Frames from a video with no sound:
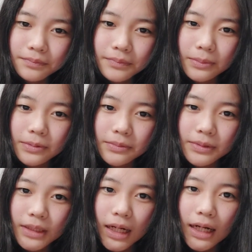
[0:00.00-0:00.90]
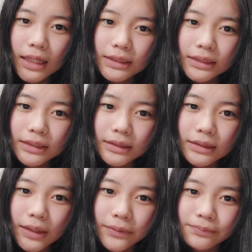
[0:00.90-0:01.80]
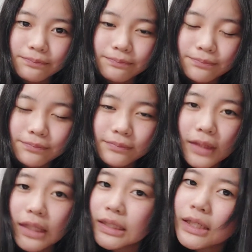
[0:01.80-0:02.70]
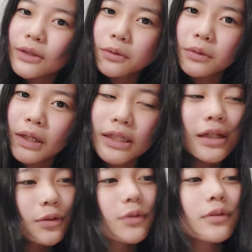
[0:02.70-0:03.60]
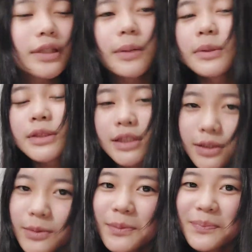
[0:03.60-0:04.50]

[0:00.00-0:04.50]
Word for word: バブな高いですね。ありがとう、ありがとうございます、いいの